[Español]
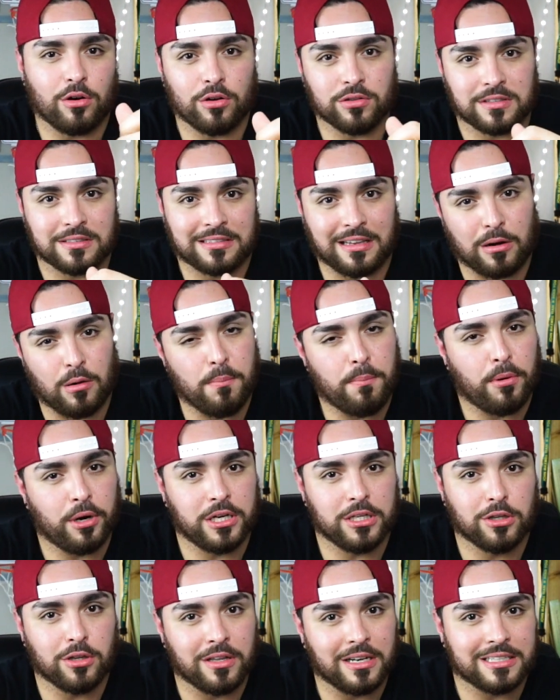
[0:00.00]
o se sale un
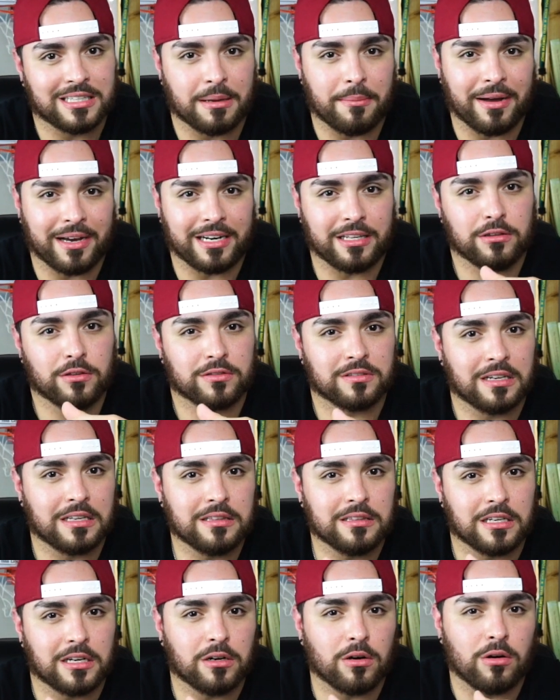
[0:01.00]
poquito del tema
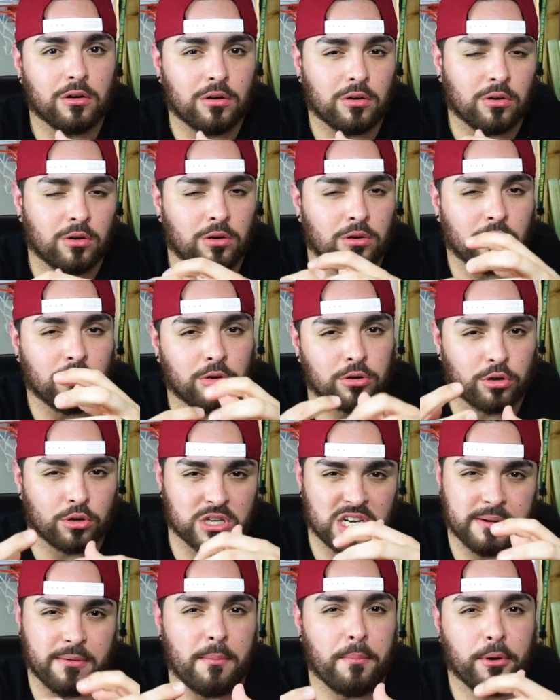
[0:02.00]
cristocéntrico o
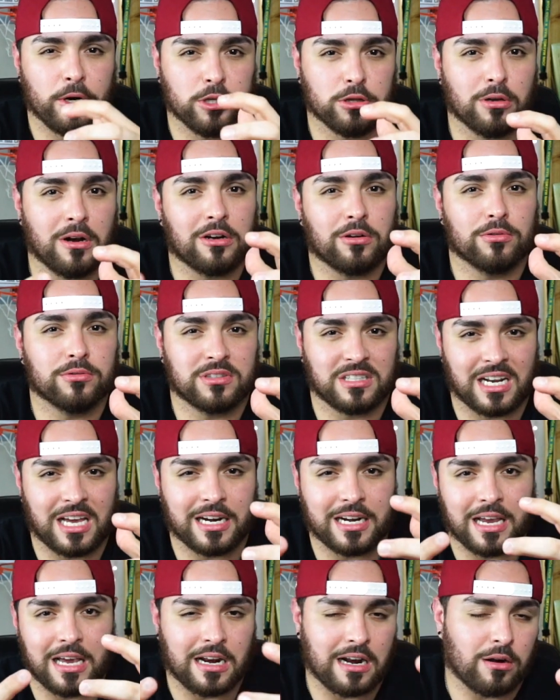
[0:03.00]
nos lleva un poquito a la
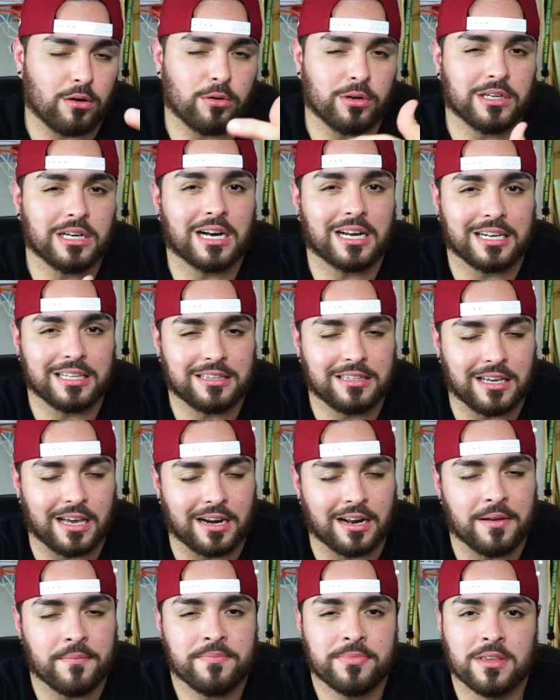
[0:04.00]
contraria a la lógica
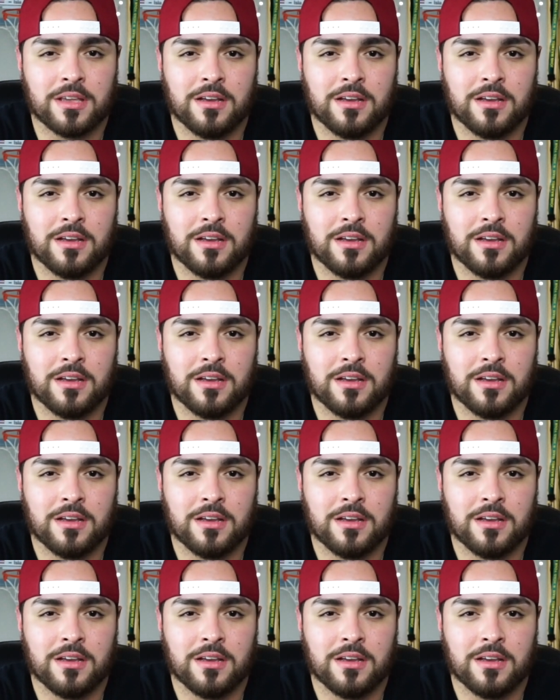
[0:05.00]
cristiana.